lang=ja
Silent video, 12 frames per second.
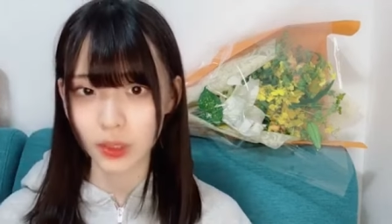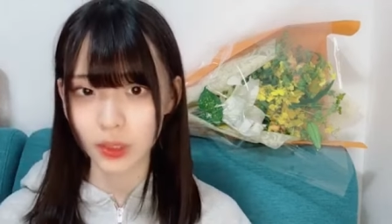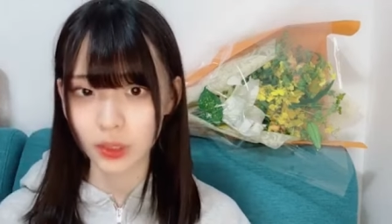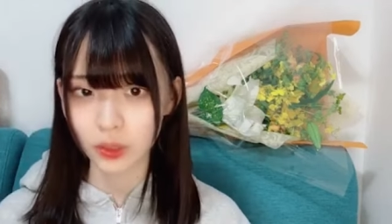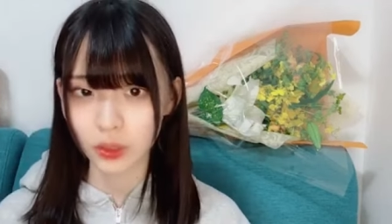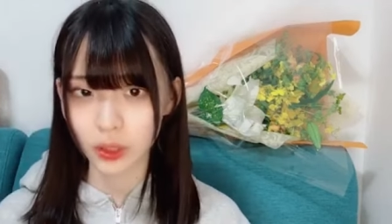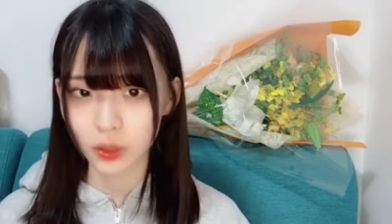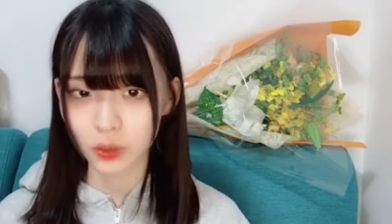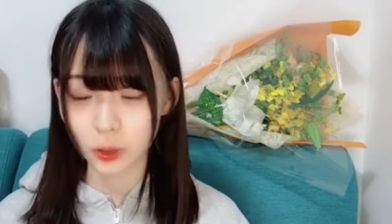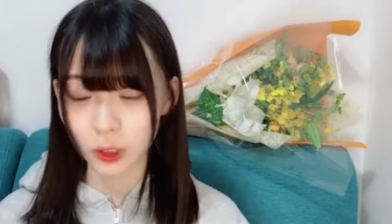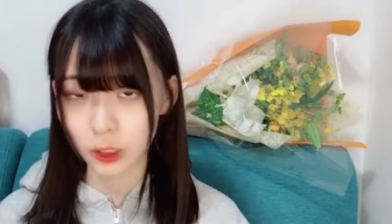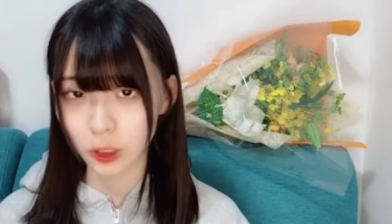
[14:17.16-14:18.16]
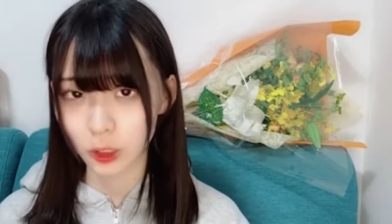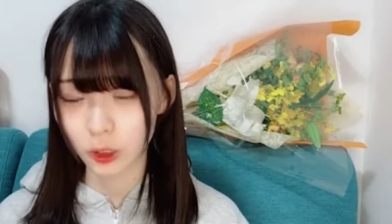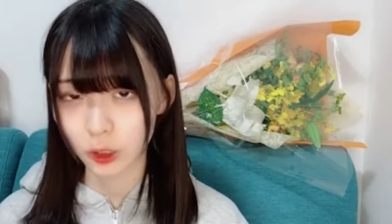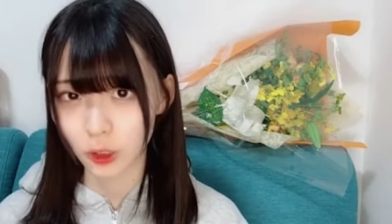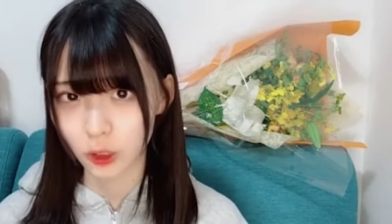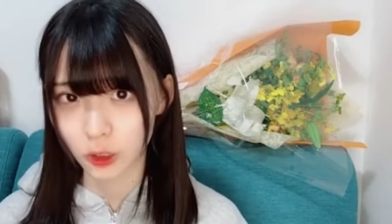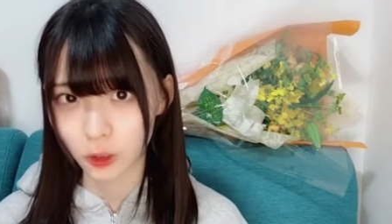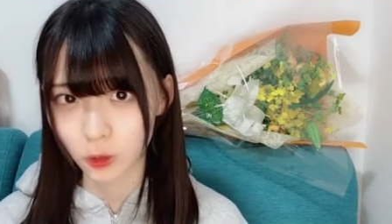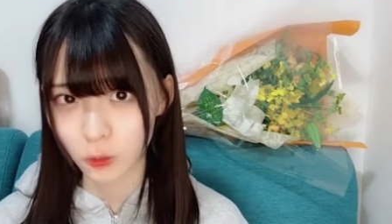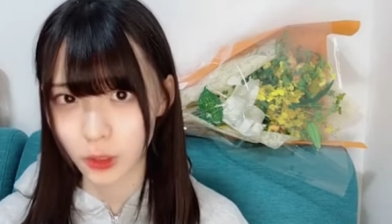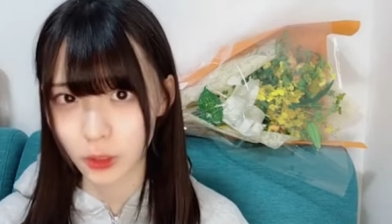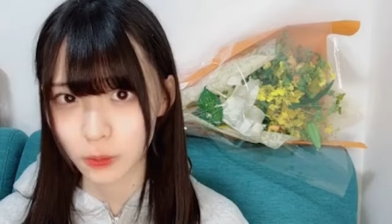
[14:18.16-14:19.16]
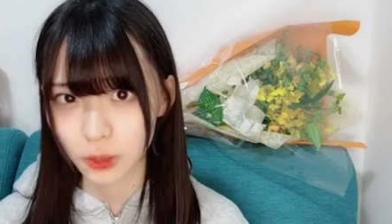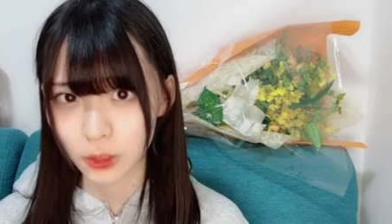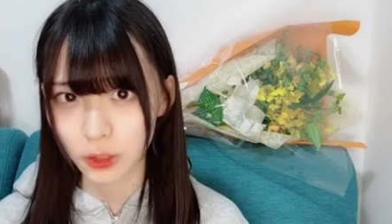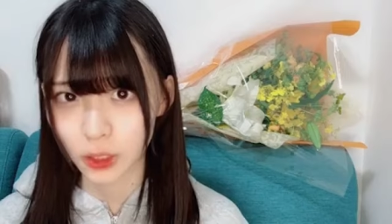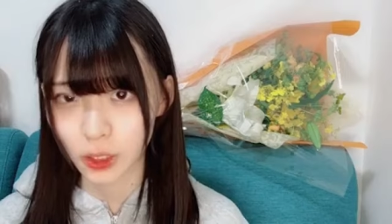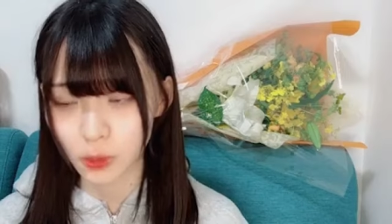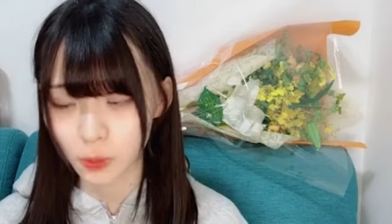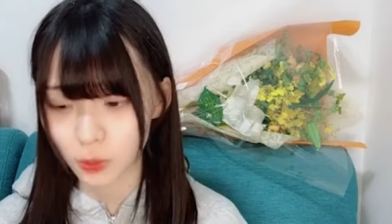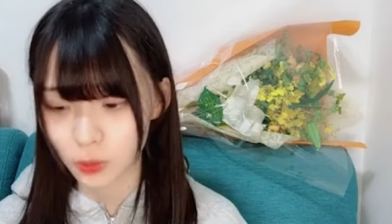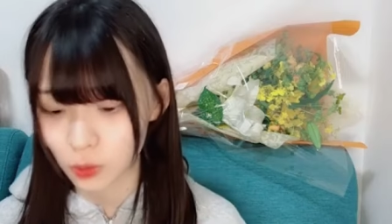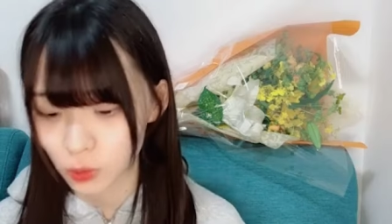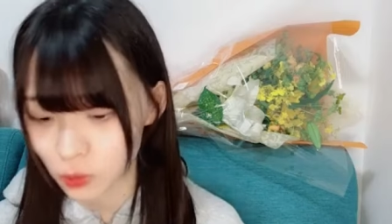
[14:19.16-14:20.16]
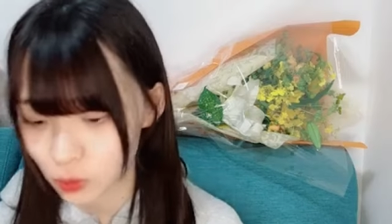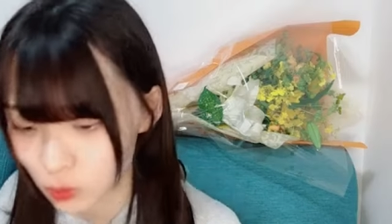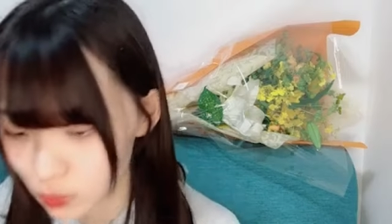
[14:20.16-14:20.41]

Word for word: そうで6時間かかって困りますからもう